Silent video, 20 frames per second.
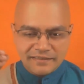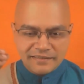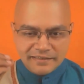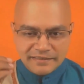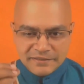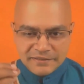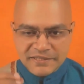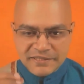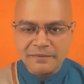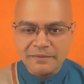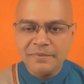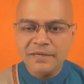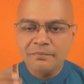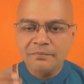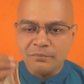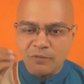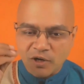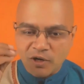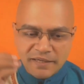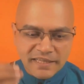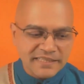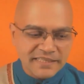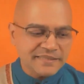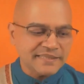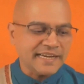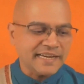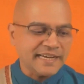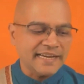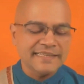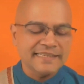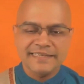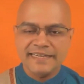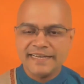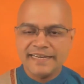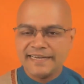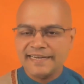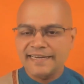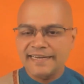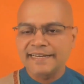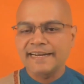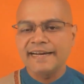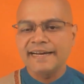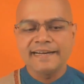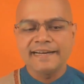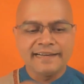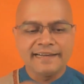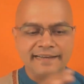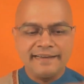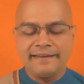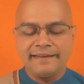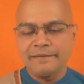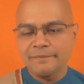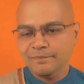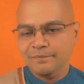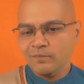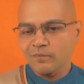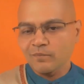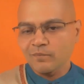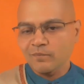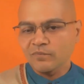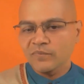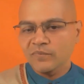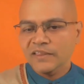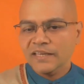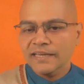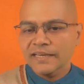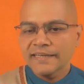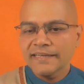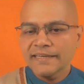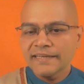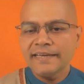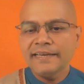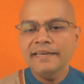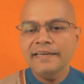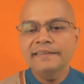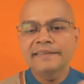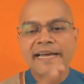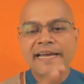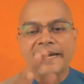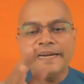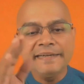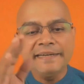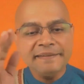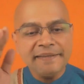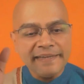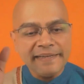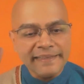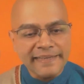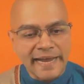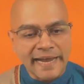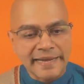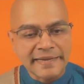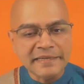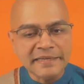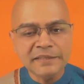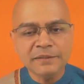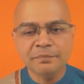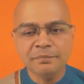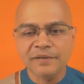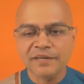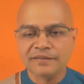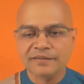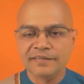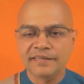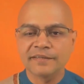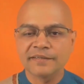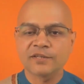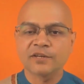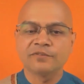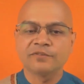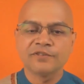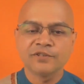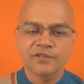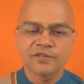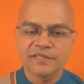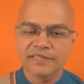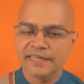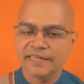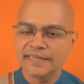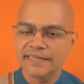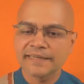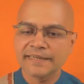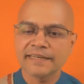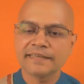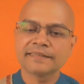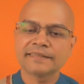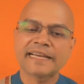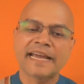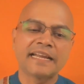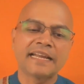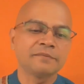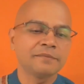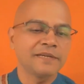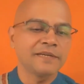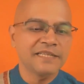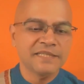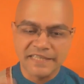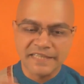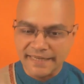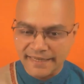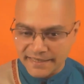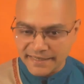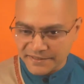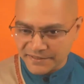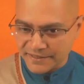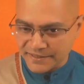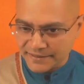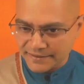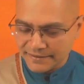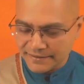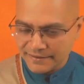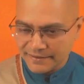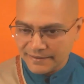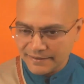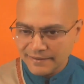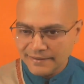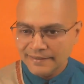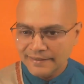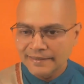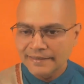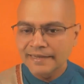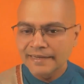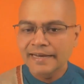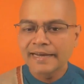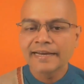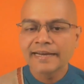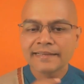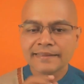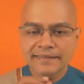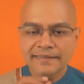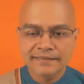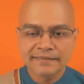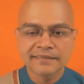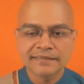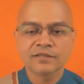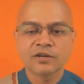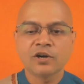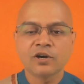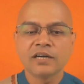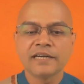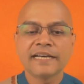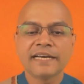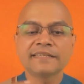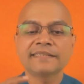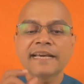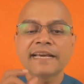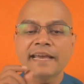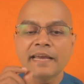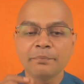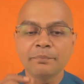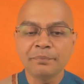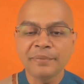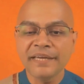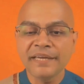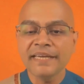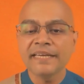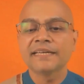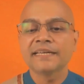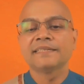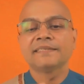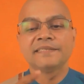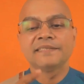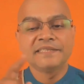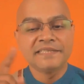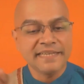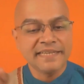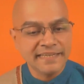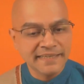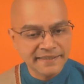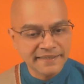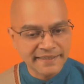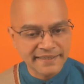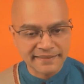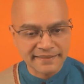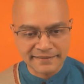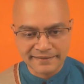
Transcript: जब मॉडर्न साइंस ये कह रहा है कि 99% परसेंट ऑफ योर जेनेटिक्स कैन बी चेंज्ड एंड दिस इज कॉल्ड एज एपी जेनेटिक्स